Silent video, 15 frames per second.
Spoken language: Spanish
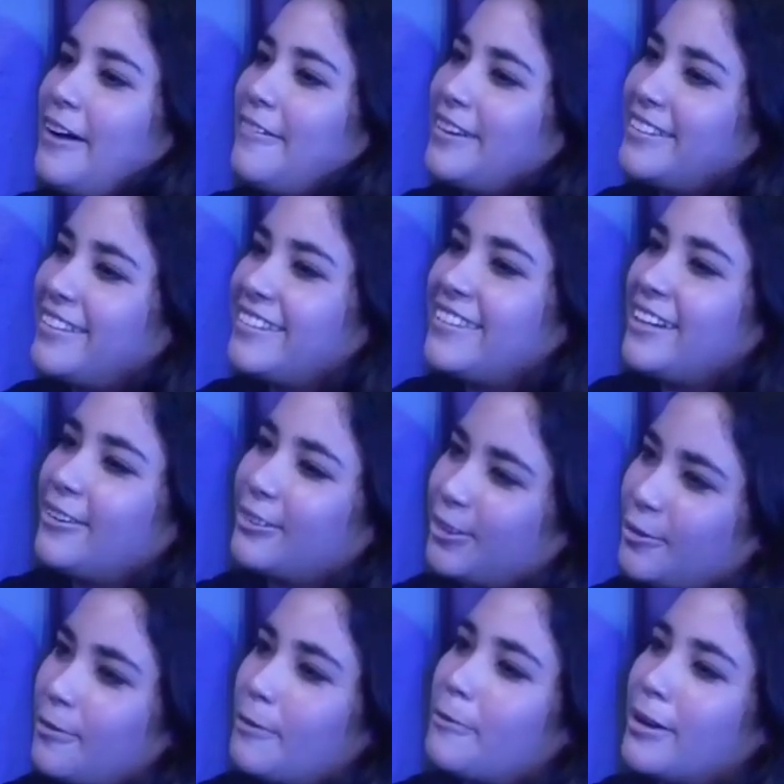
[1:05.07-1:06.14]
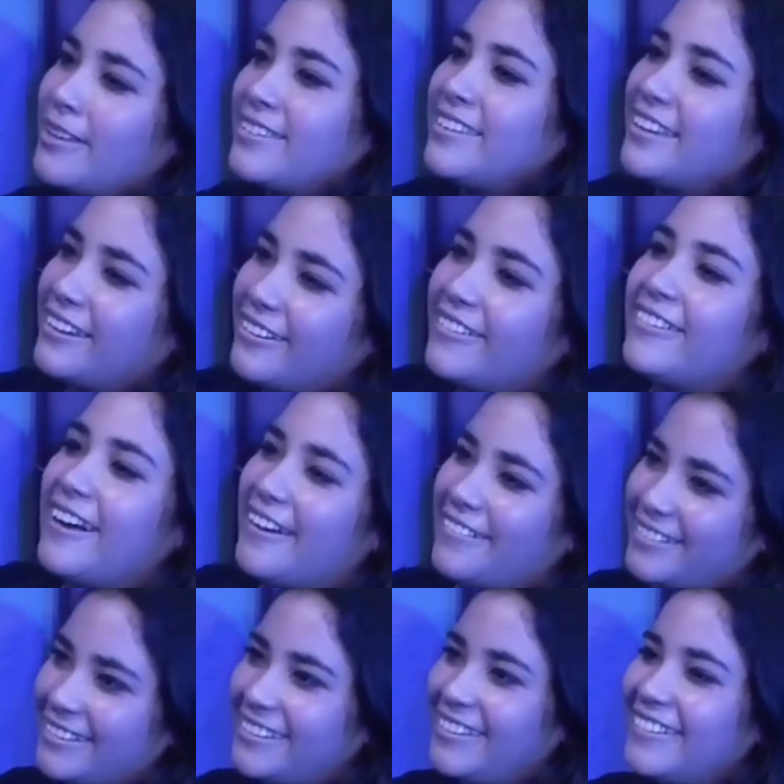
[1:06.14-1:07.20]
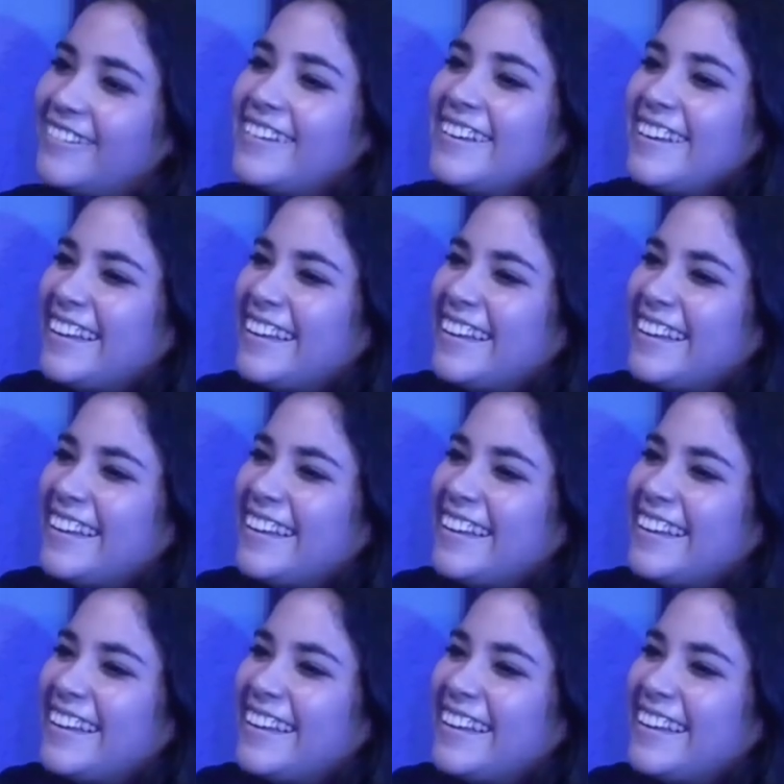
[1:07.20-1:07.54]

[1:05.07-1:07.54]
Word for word: a veces se lo toma muy en serio, a veces no.